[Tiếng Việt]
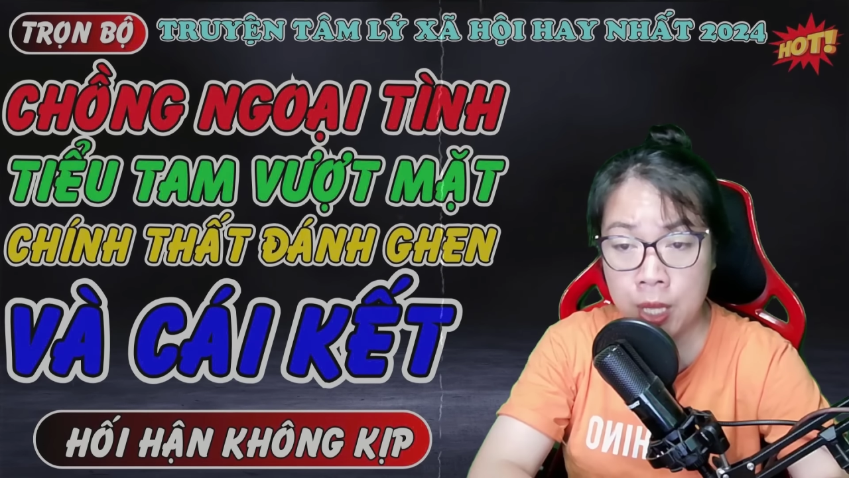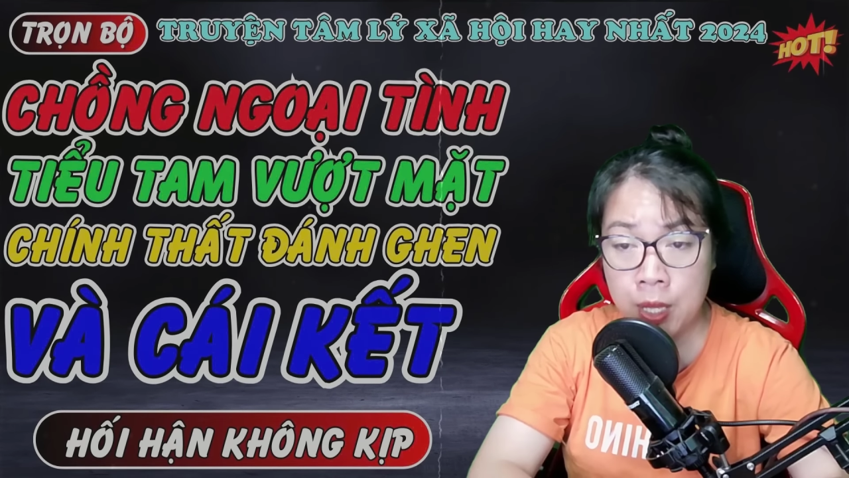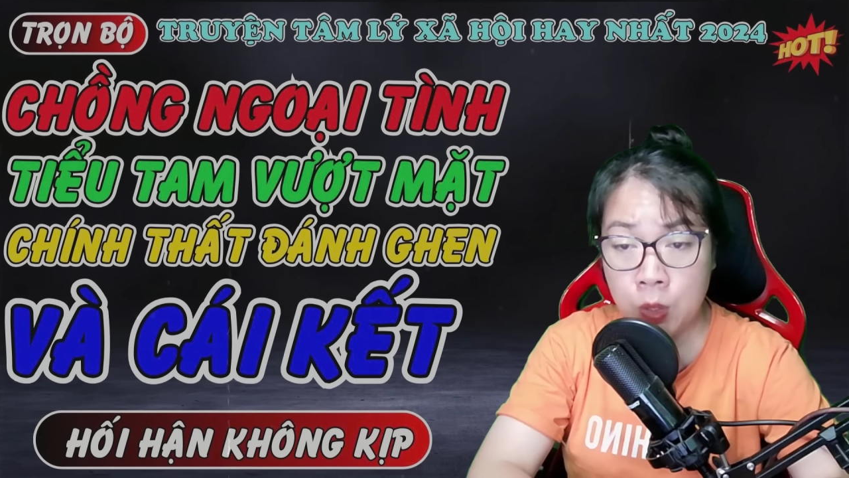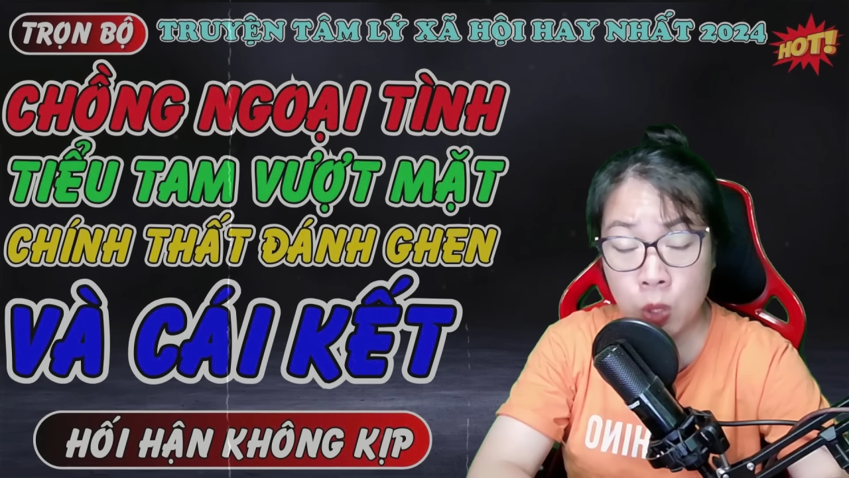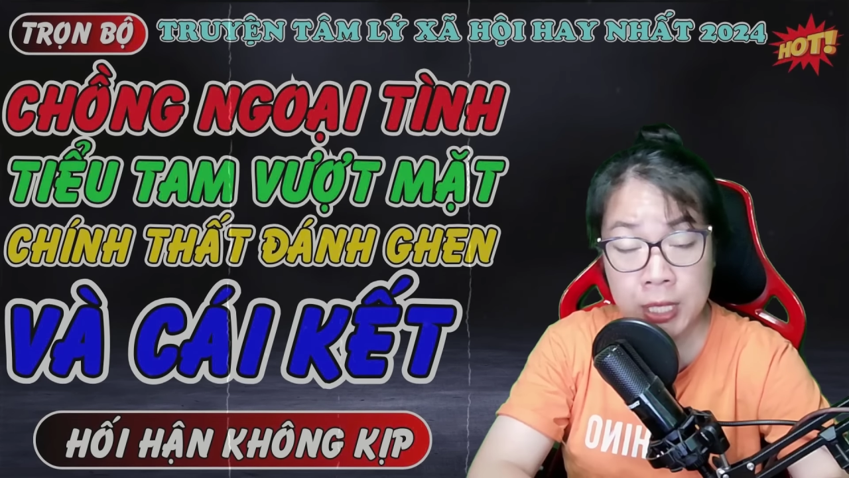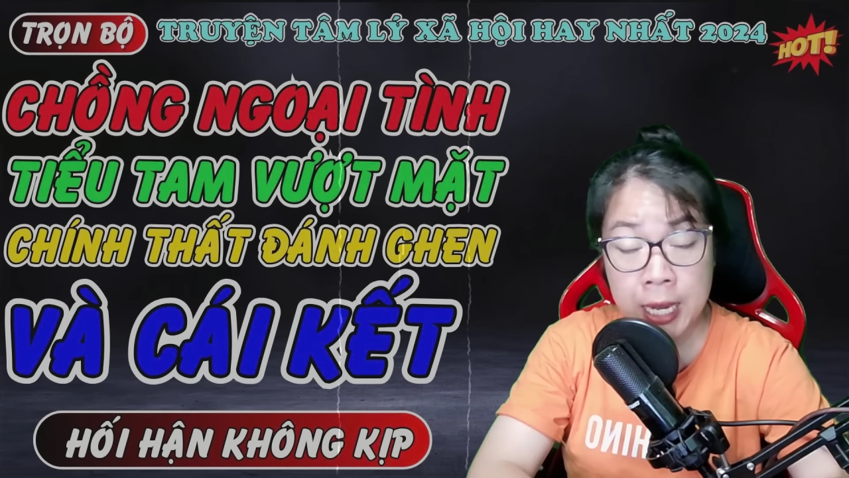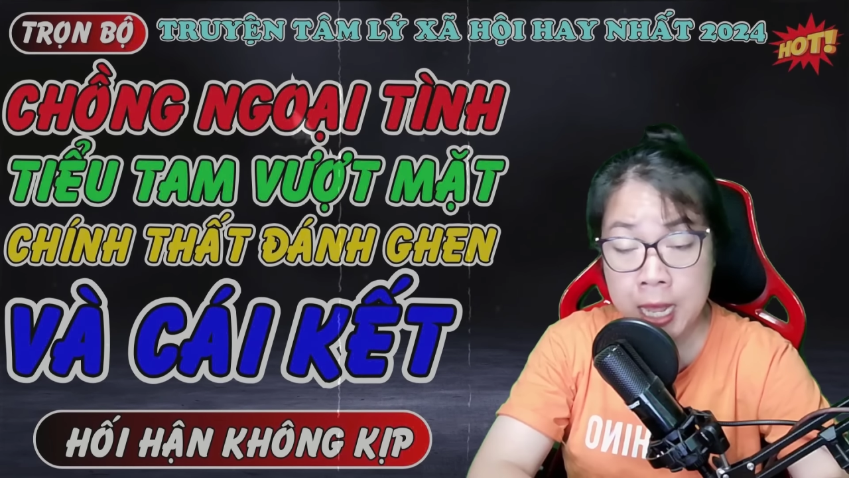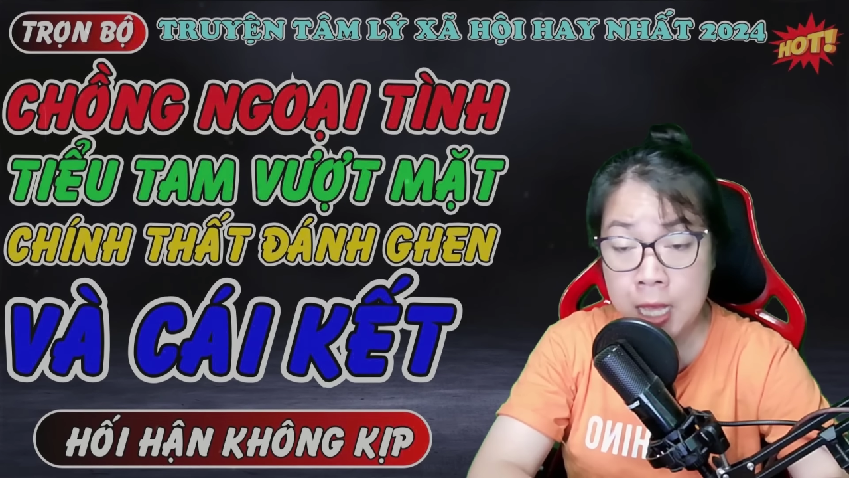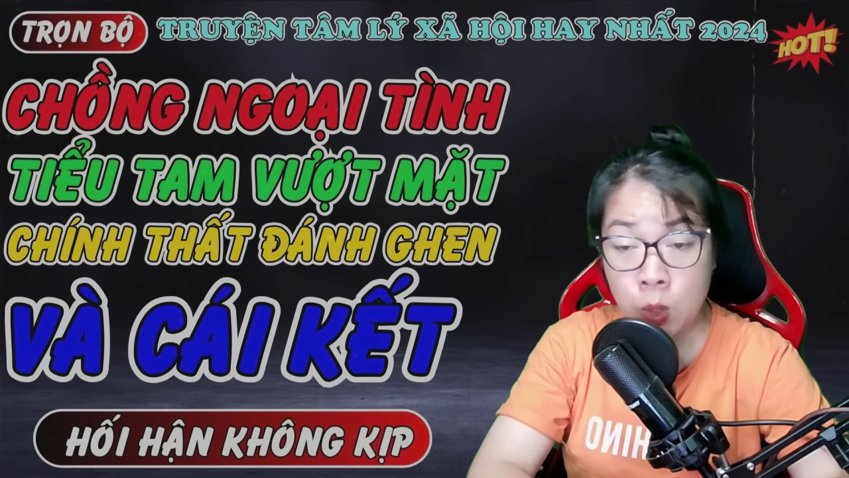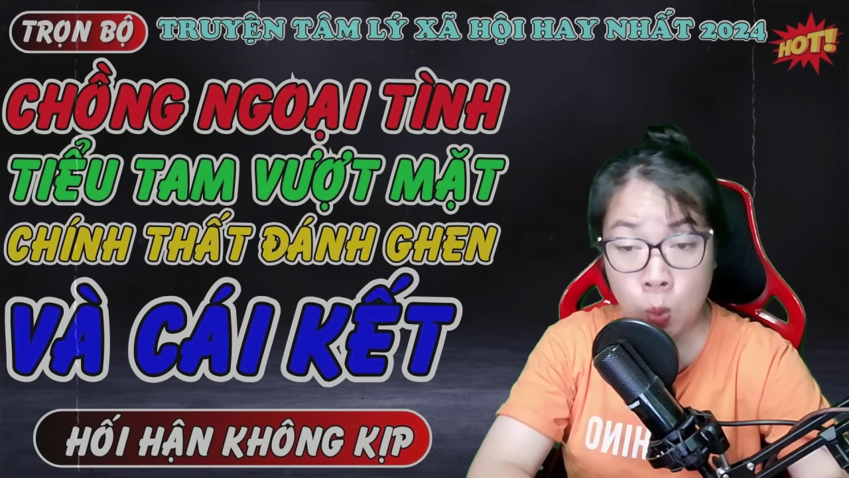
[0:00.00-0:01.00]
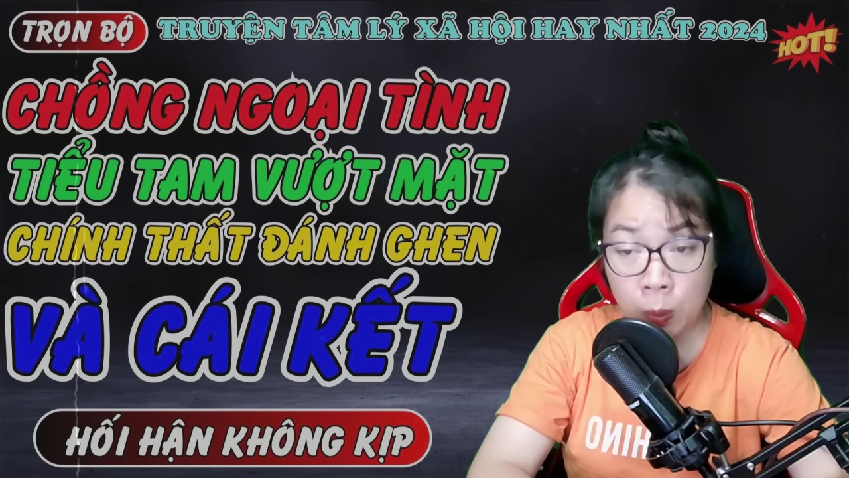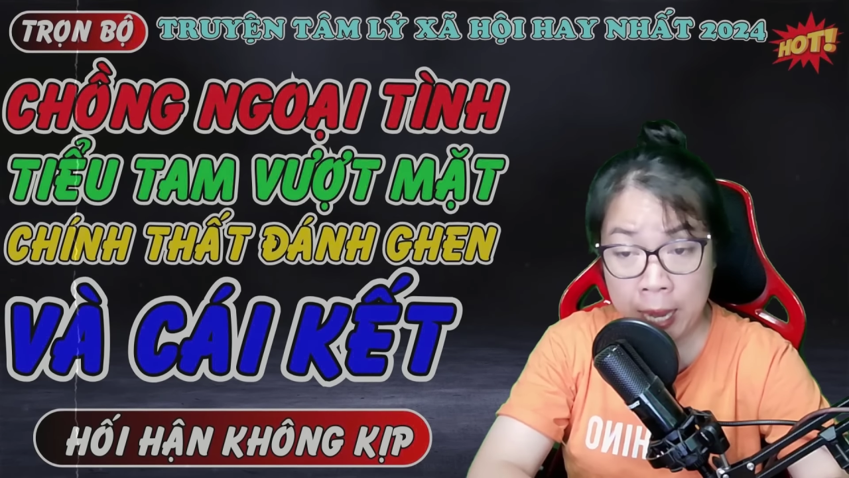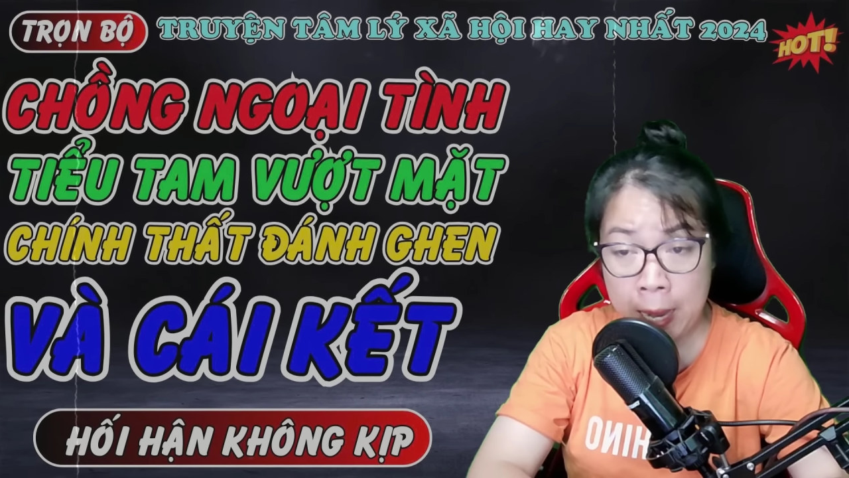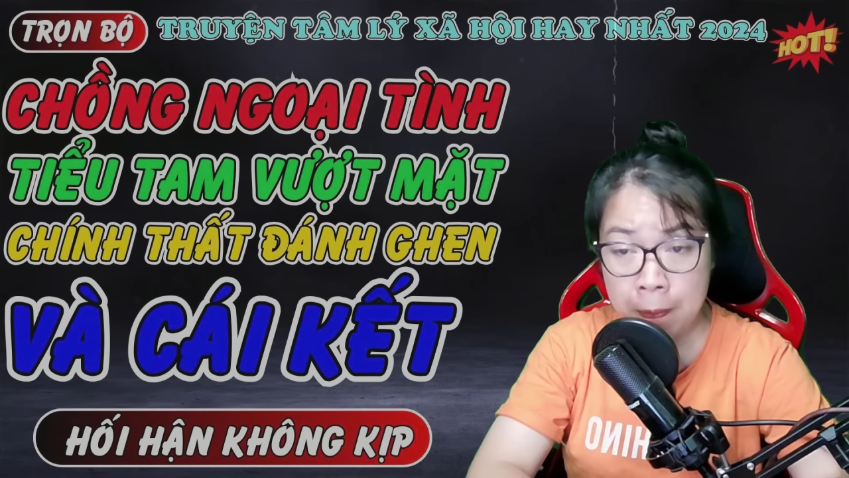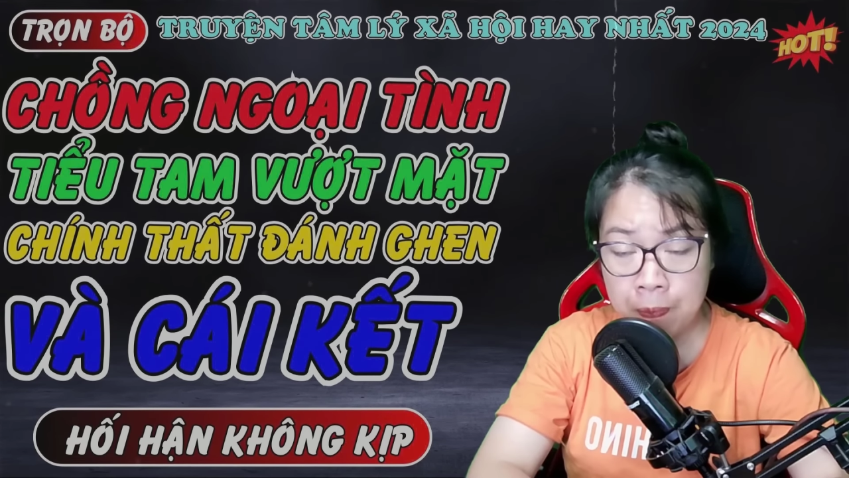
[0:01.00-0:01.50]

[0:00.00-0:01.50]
Tôi sẽ đi cùng em.